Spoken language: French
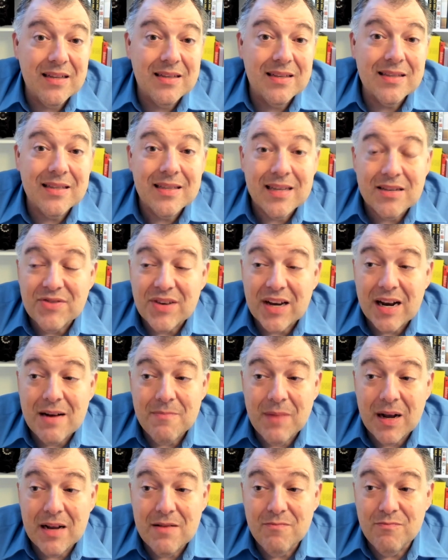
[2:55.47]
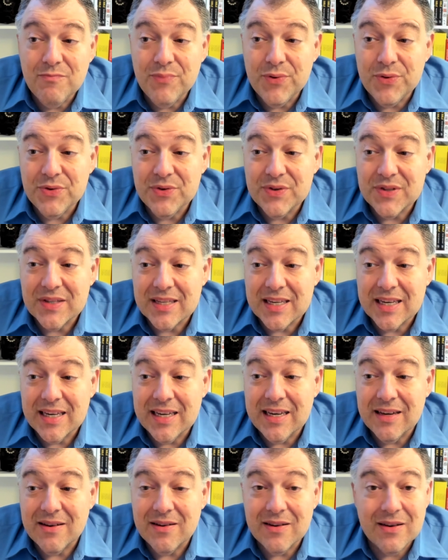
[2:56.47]
naturellement, le but,
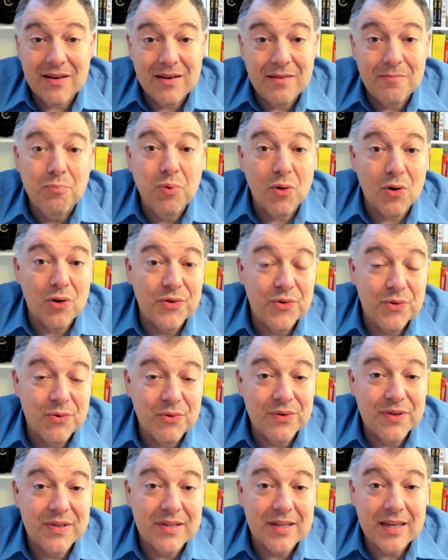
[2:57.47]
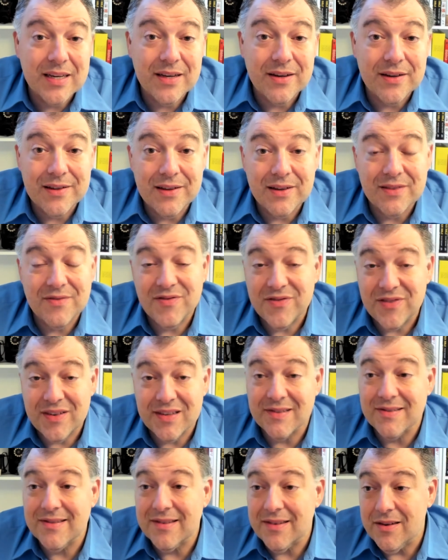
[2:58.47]
c'est euh, pour nous, c'est que notre
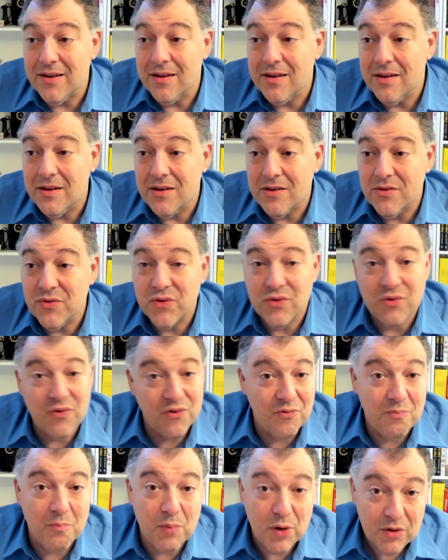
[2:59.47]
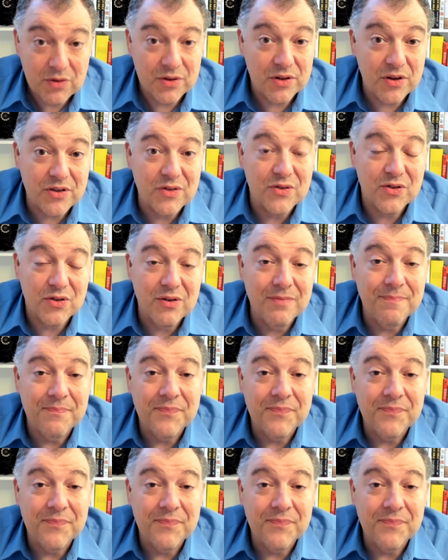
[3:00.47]
fils ne euh, souffre pas de ça.